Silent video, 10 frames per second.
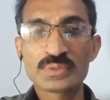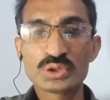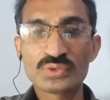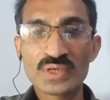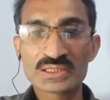पे
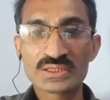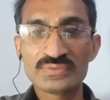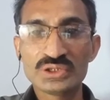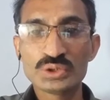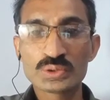जो वैसे
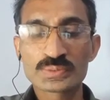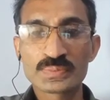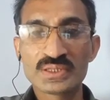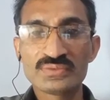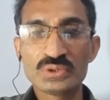वीडियोस
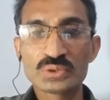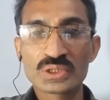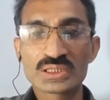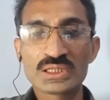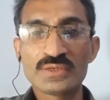पे व्यूज़
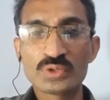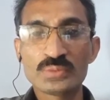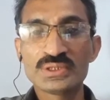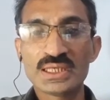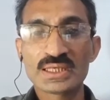आते हैं वो
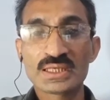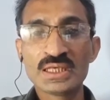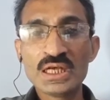भी आएंगे